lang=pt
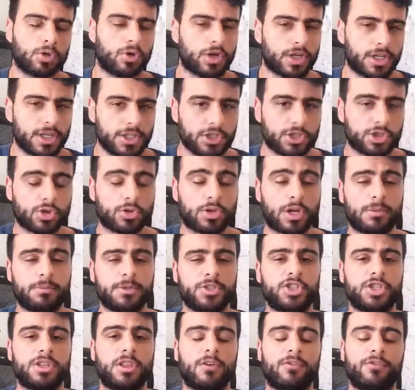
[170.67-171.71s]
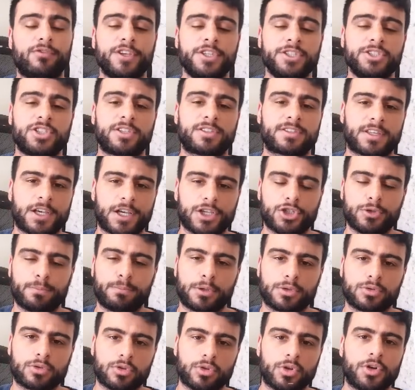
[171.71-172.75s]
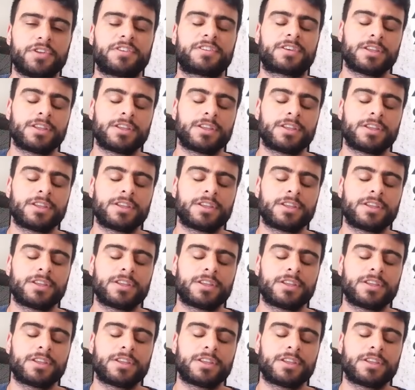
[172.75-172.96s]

rígido na medida 27.2,